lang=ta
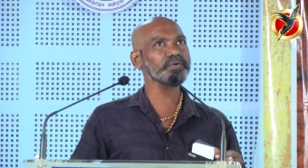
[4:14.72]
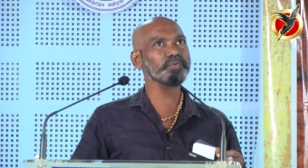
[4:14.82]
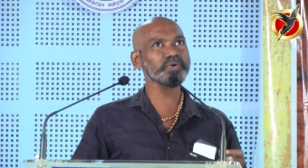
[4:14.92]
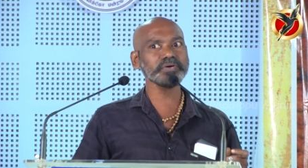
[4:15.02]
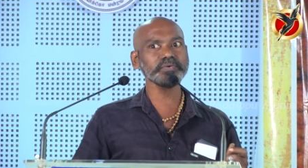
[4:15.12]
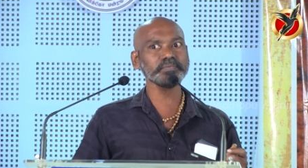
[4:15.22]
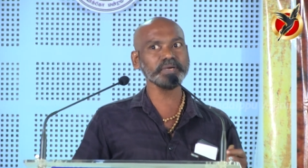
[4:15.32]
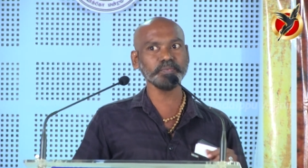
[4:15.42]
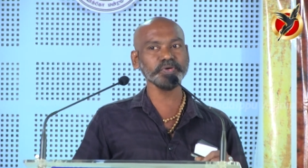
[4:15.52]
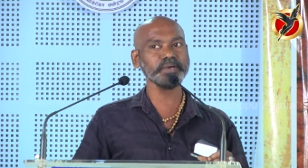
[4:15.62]
ஒரு
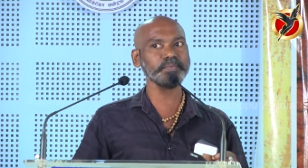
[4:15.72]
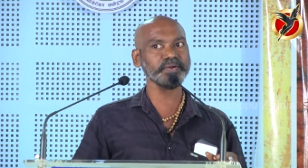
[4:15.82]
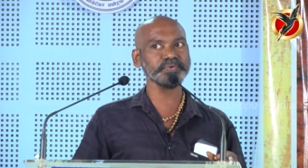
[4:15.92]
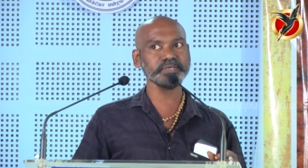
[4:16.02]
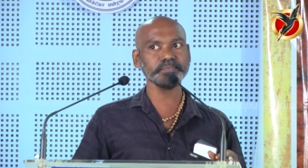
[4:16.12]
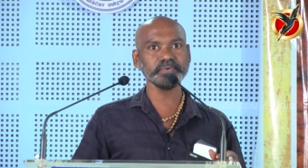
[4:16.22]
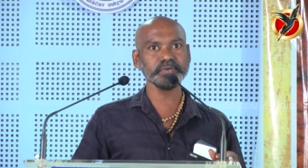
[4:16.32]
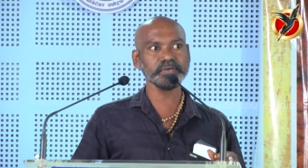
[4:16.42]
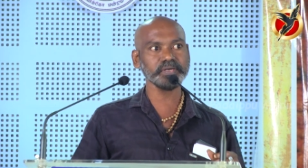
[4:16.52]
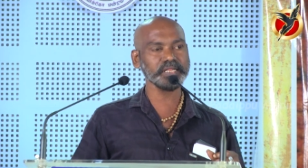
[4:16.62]
மிக முக்கியமான விஷயம்
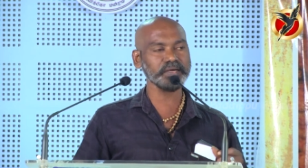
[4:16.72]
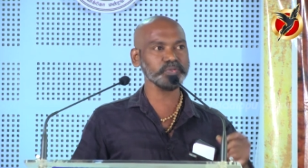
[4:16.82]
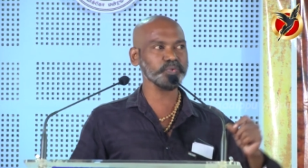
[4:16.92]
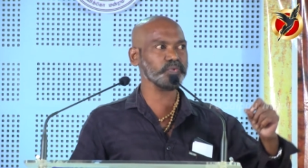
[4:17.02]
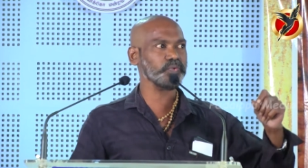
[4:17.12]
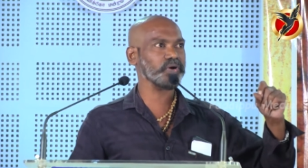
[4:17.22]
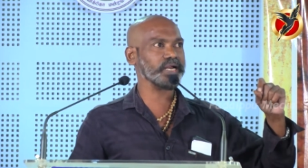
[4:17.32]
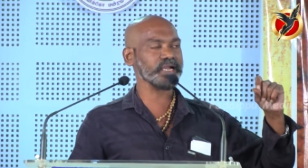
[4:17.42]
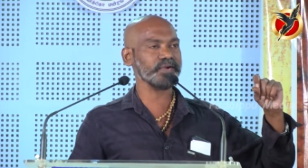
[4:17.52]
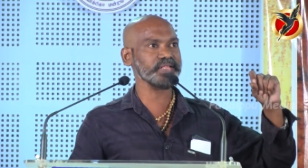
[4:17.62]
அதாவது
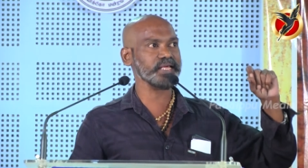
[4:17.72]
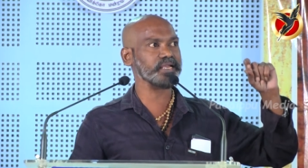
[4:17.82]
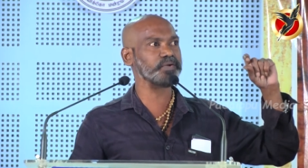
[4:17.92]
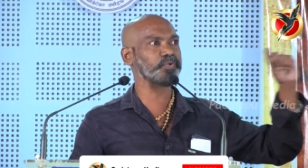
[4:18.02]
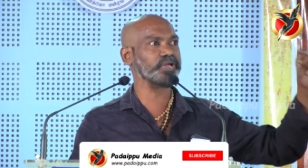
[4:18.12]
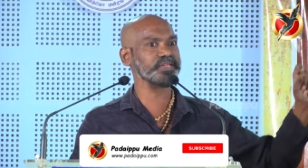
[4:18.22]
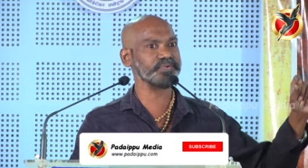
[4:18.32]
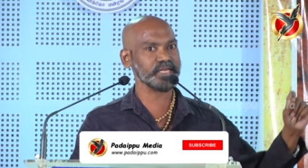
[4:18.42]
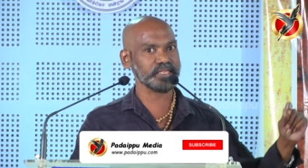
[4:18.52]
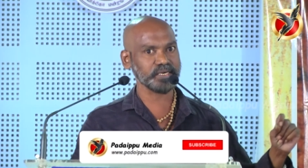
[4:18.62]
உங்களுடைய கவிதை இங்கு முடிந்து
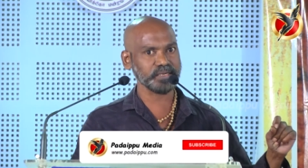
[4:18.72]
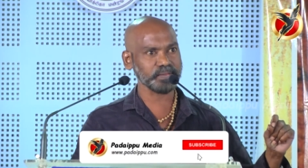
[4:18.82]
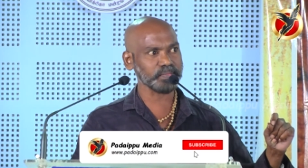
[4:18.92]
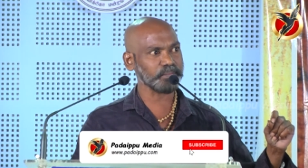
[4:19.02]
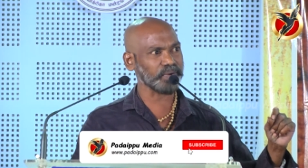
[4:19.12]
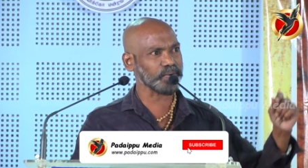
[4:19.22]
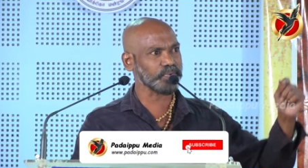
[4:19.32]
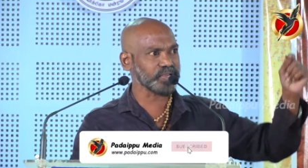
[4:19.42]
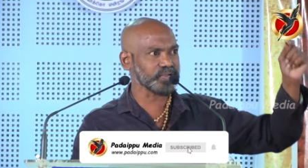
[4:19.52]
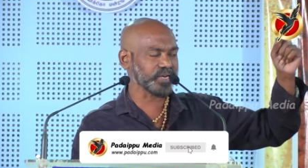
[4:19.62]
விட்டது
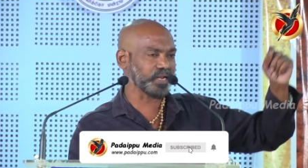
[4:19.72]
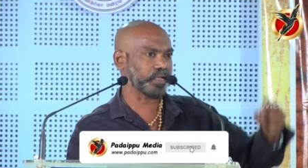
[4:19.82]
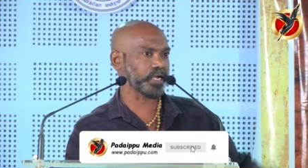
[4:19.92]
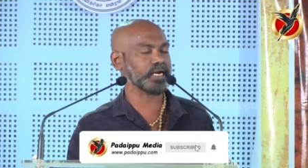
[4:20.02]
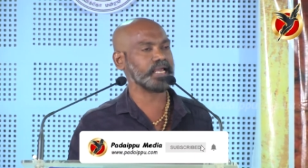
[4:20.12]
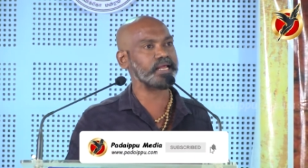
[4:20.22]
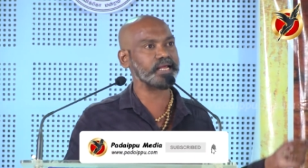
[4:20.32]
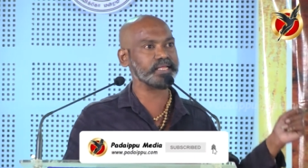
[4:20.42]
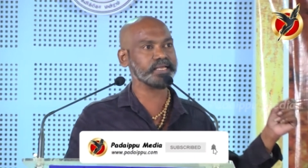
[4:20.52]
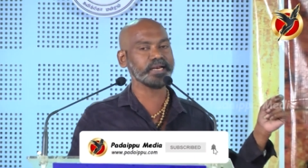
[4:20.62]
மறுபடியும் நீங்கள் ஏன்
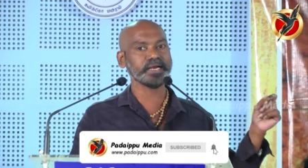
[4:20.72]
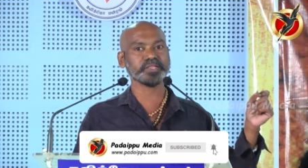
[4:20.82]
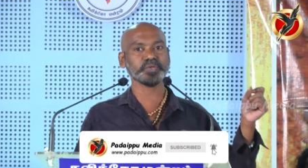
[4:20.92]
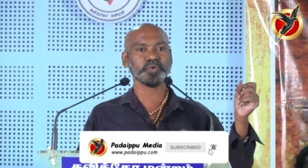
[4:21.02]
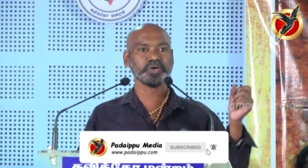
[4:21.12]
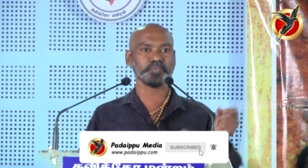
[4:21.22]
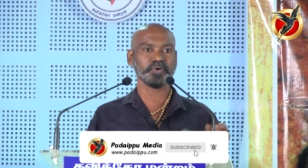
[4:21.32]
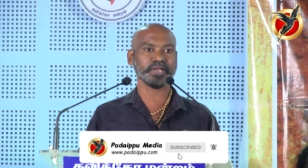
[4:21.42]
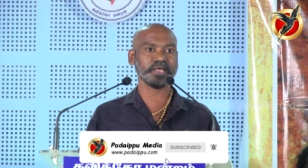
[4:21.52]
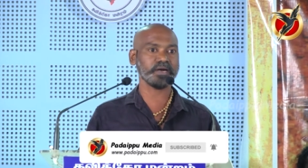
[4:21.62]
அதை நீட்டித்து கொண்டு
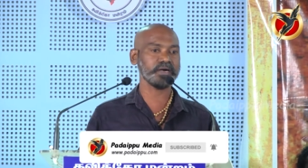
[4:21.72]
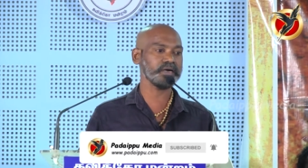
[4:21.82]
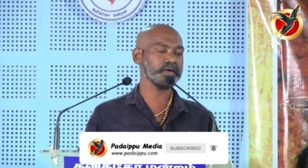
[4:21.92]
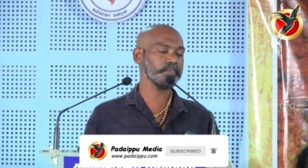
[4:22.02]
போகிறீர்கள்